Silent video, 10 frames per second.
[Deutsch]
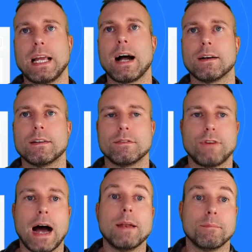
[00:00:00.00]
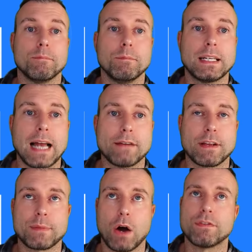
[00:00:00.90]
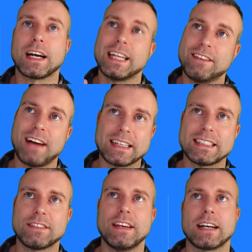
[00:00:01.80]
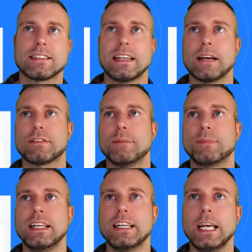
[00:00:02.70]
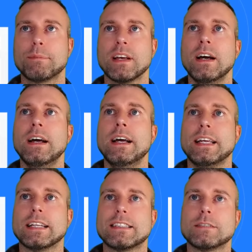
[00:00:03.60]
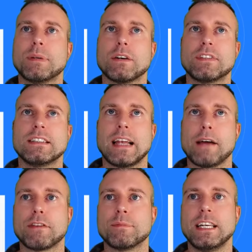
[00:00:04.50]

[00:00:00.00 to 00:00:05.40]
ja vor allem mit Lifetime kaufen kann. Ich weiß nicht, wie lange es den Lifetime Deal gibt. Jetzt ist man auf dieser Lifetime